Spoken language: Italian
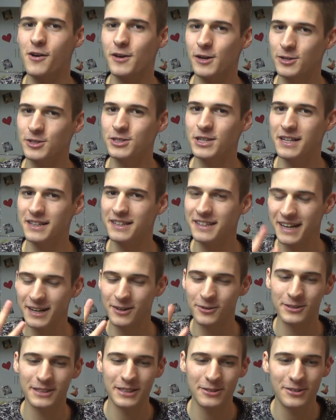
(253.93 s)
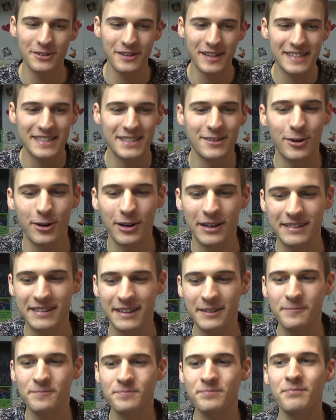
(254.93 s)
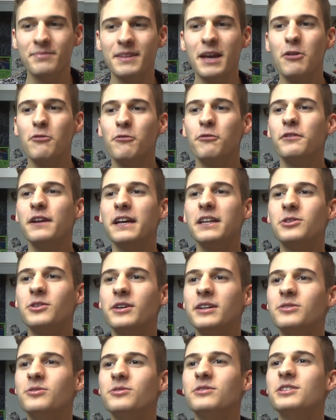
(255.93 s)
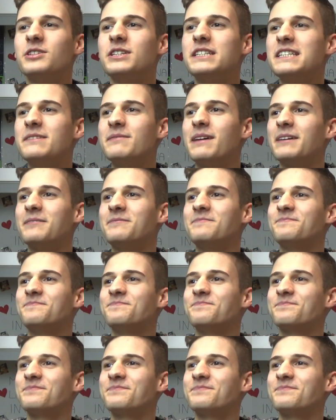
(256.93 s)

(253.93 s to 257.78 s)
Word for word: l'ho già raccontato diverse volte. È un freddo che tu dici sì ma...